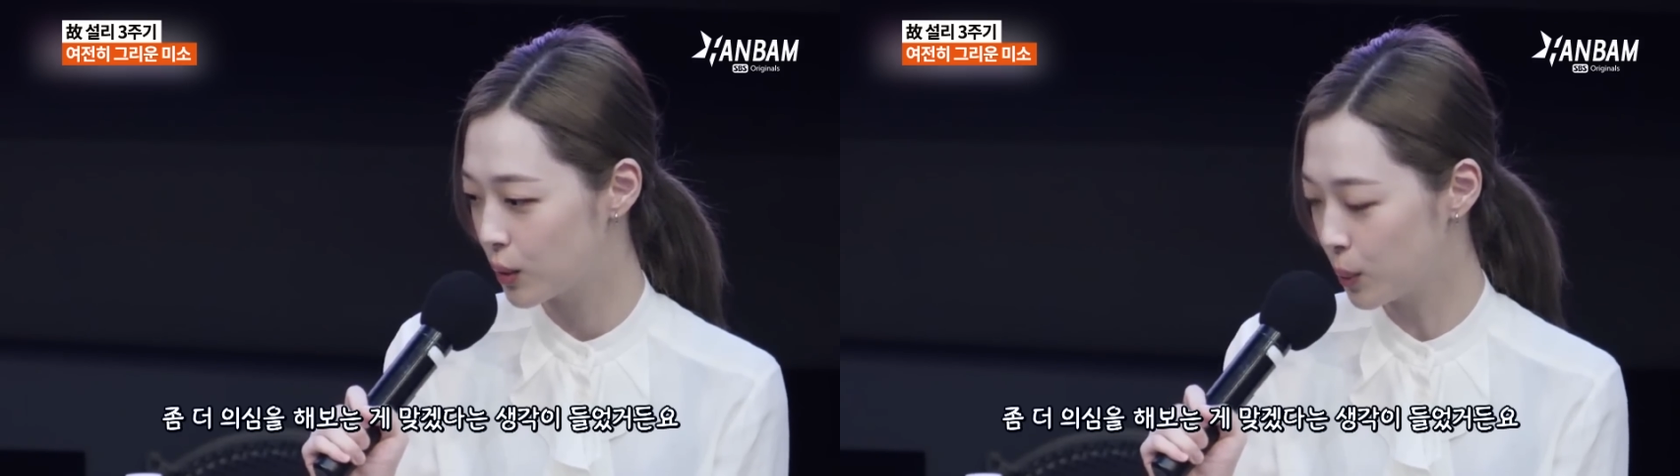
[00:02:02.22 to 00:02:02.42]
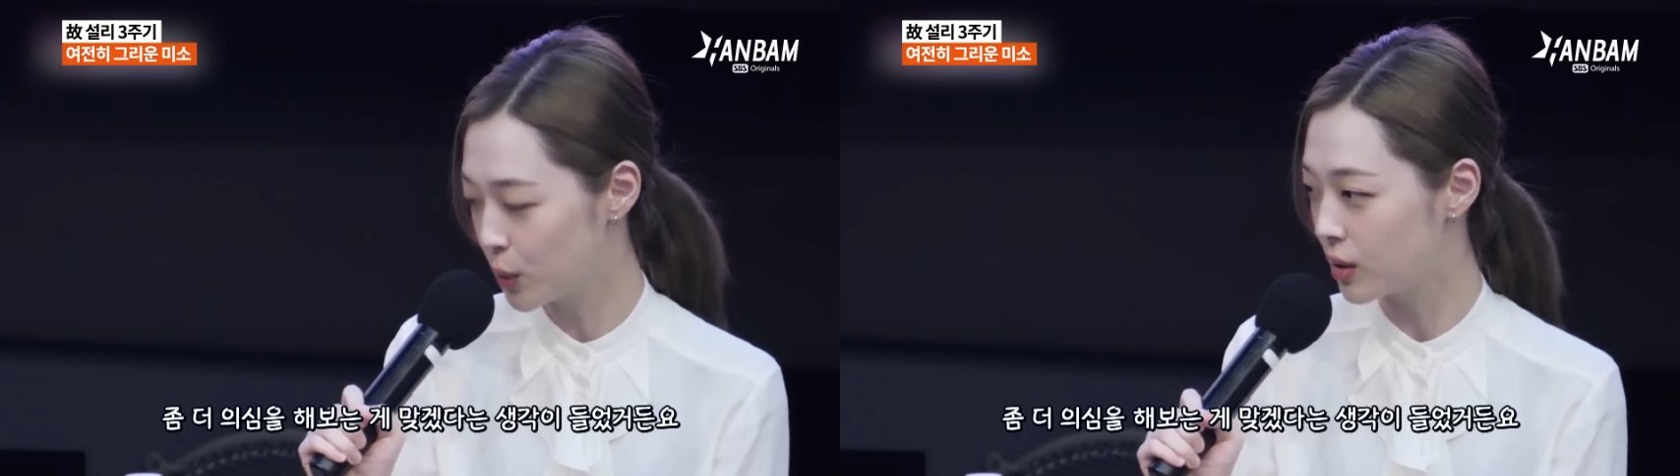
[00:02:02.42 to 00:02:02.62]

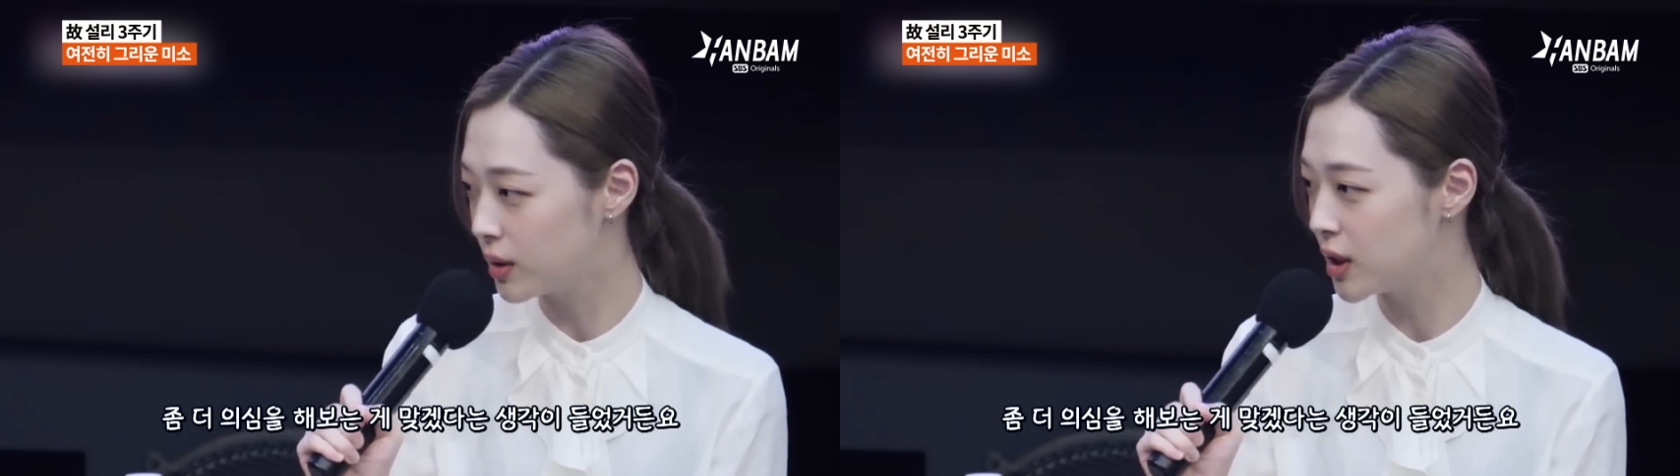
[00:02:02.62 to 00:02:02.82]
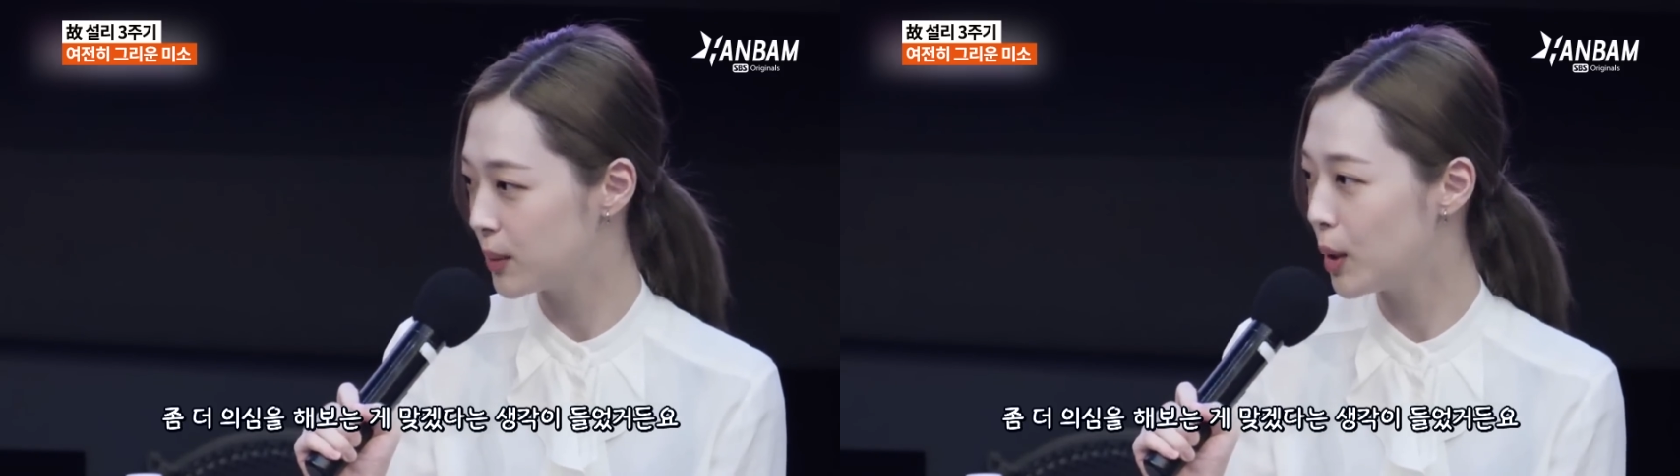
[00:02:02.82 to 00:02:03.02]
좀
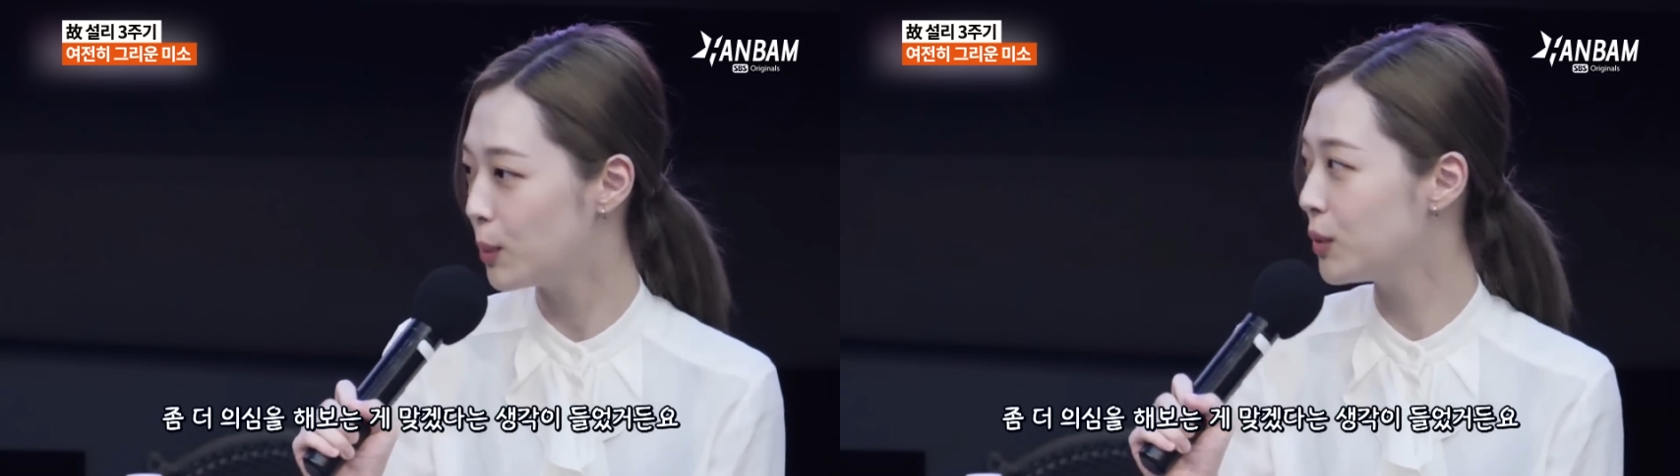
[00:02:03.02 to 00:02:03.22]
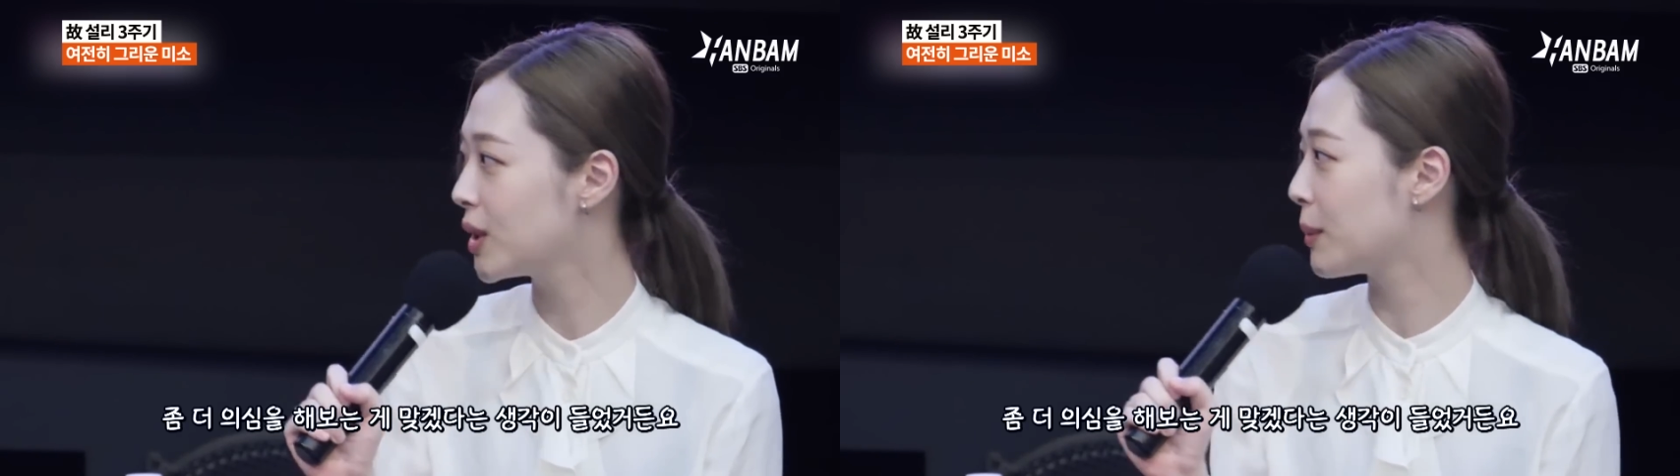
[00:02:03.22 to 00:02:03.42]
더
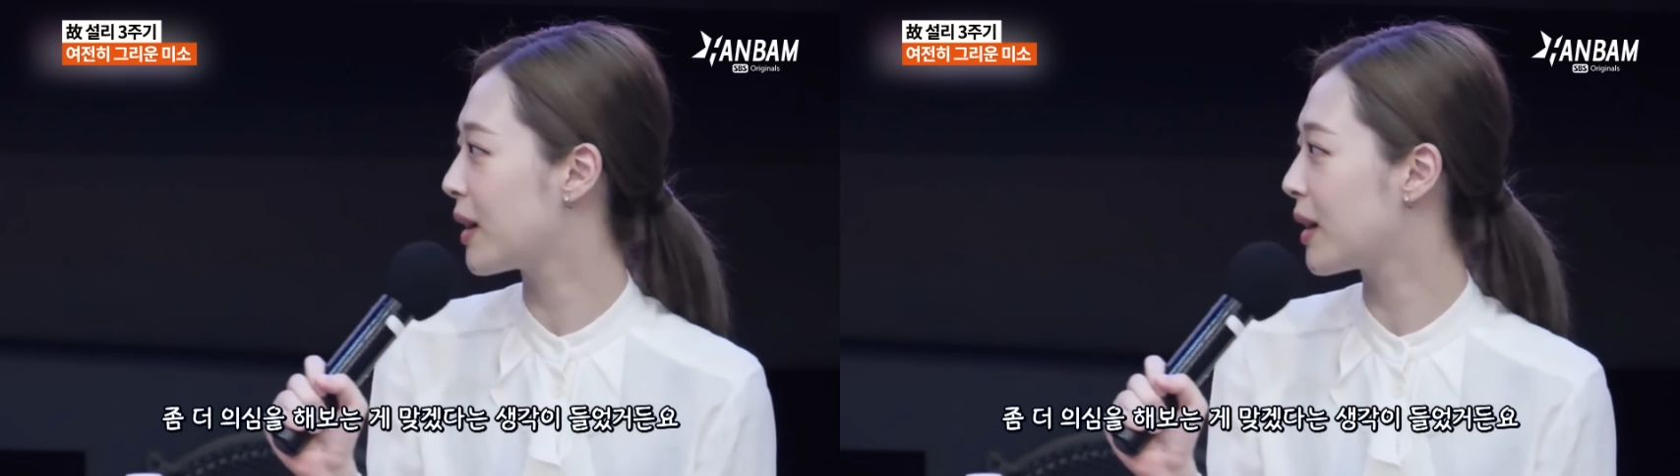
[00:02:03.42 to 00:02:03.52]
의심해보는 게